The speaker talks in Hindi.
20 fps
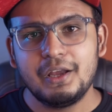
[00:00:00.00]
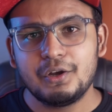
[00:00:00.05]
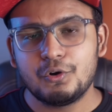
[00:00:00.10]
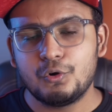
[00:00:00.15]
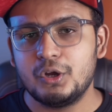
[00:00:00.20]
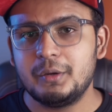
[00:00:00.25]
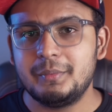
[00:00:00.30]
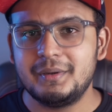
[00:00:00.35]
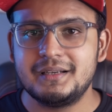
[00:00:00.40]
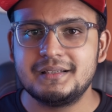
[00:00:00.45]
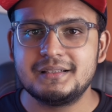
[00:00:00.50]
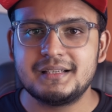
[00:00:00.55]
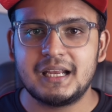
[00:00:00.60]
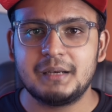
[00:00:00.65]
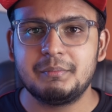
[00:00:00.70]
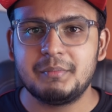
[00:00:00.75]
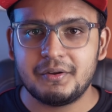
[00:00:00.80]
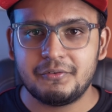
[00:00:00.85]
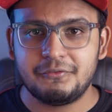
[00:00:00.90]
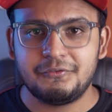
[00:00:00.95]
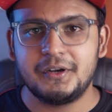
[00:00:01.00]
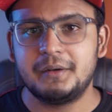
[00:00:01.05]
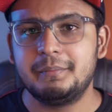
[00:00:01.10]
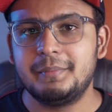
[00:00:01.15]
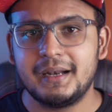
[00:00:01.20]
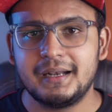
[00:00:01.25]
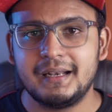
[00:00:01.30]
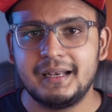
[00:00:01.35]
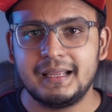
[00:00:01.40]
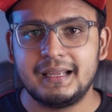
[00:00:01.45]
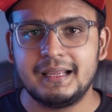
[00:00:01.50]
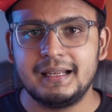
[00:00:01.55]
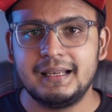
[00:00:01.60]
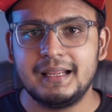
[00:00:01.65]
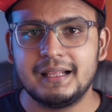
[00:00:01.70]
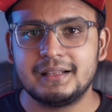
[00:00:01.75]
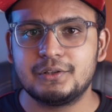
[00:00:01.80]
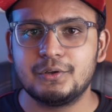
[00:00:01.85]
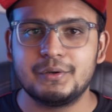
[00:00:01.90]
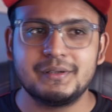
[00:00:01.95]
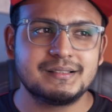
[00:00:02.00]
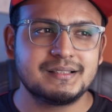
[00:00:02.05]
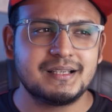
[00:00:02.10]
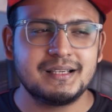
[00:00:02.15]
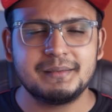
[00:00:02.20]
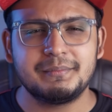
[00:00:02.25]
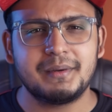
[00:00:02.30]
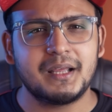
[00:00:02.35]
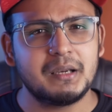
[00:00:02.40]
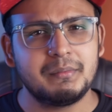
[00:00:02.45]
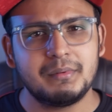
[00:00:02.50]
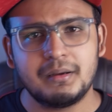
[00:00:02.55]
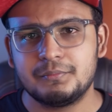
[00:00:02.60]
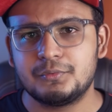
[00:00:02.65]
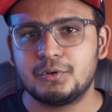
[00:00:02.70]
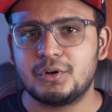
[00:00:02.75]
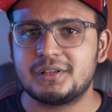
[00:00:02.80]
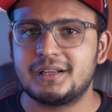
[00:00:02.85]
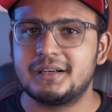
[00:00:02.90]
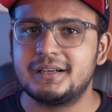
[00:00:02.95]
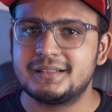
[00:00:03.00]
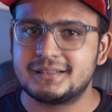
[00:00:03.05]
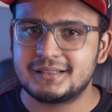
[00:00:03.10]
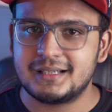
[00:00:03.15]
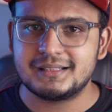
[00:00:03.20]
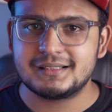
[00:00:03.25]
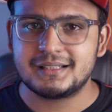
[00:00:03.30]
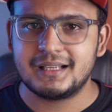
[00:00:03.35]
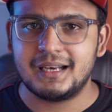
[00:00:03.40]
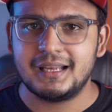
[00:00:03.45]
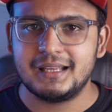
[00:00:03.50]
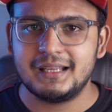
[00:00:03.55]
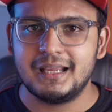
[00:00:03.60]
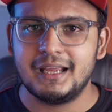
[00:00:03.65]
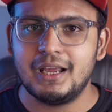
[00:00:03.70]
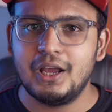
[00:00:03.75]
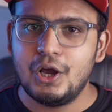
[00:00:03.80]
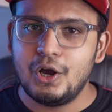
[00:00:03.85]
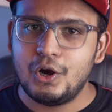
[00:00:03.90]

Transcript: कोई भी डिज़ाइन में फिट बैठने के लिए तो इसके बारे में हम थोड़ा सा डिस्कस करेंगे